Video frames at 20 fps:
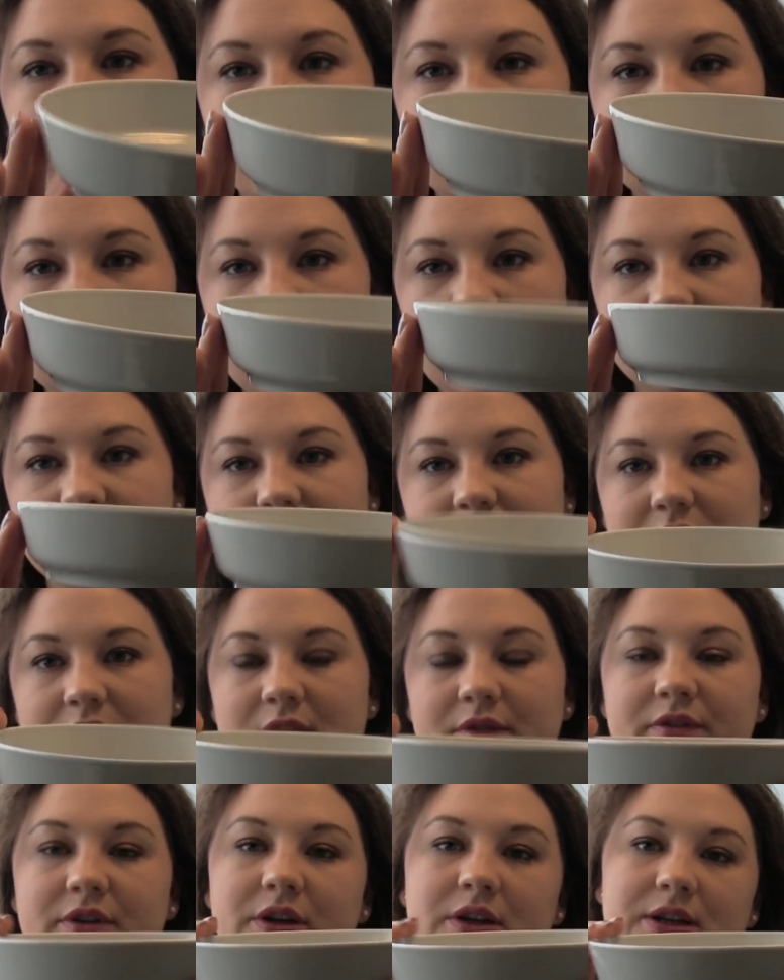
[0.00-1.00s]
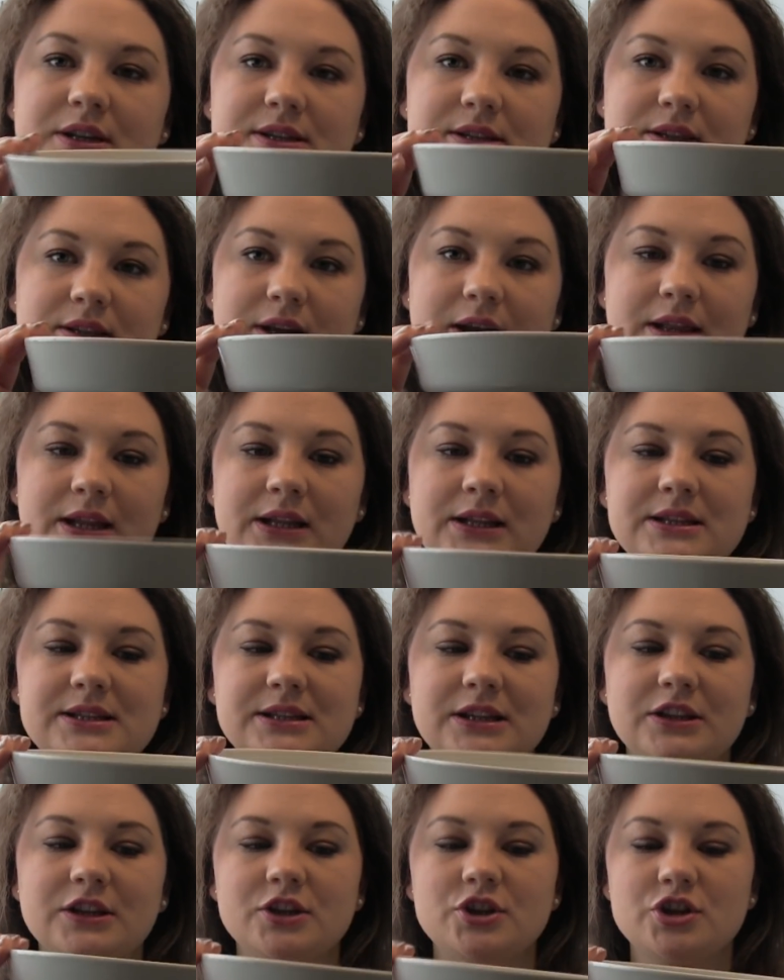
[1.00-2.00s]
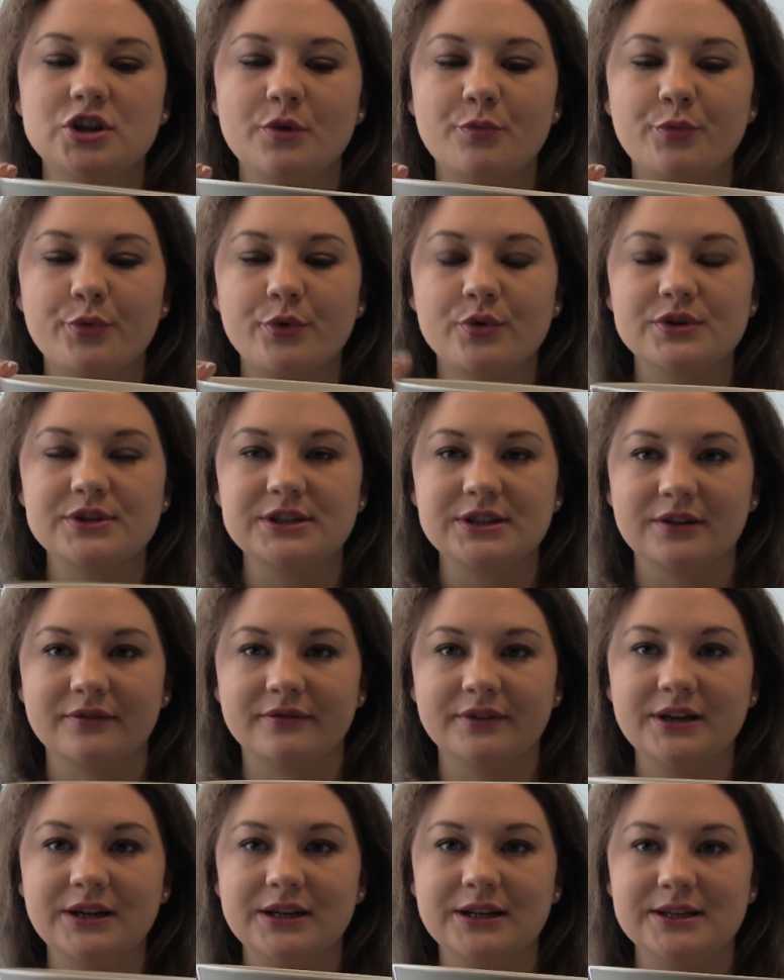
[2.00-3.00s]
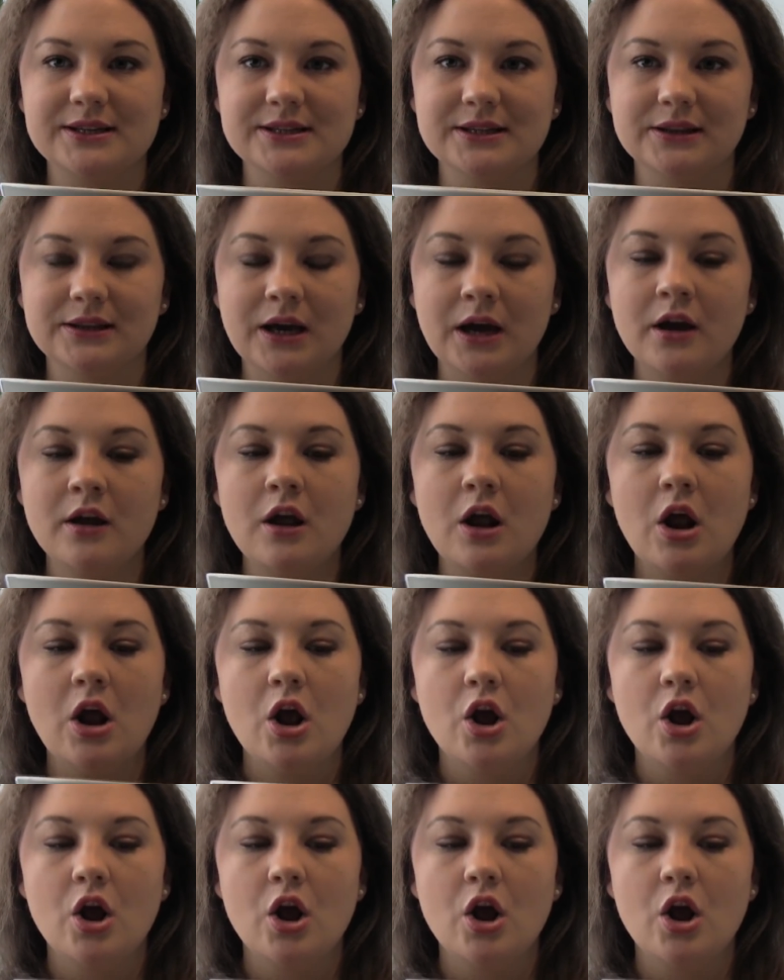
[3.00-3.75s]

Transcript: Вот так вот она выглядит. Она достаточно просто выглядит, да,